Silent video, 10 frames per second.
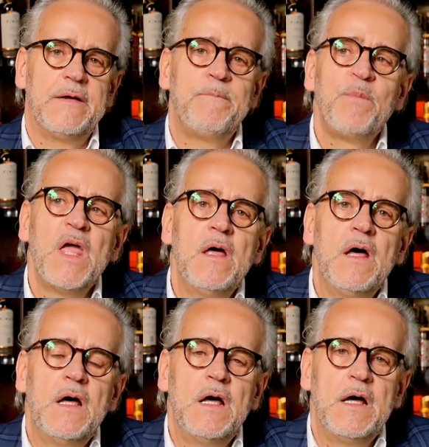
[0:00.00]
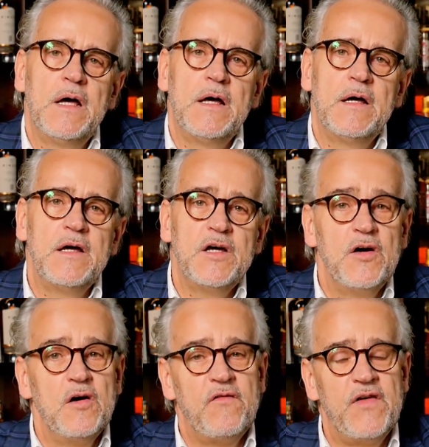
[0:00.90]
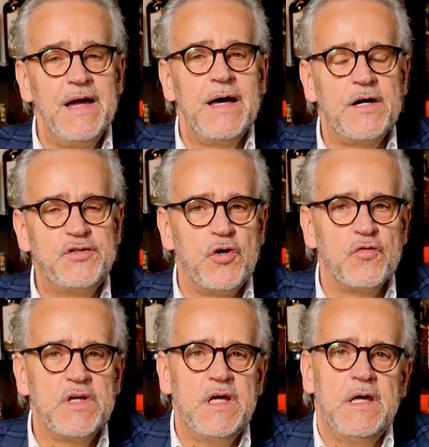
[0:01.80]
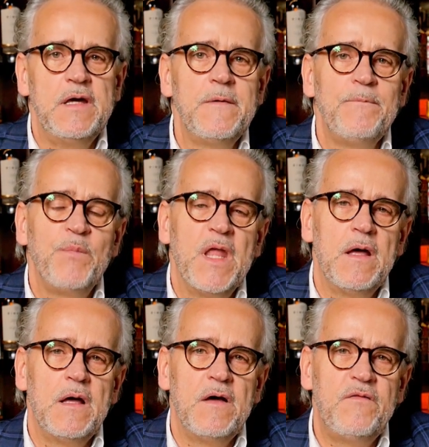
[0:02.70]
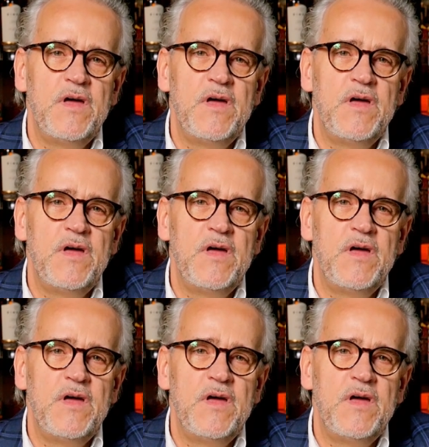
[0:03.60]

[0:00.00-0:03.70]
E, w rękach ciotki E,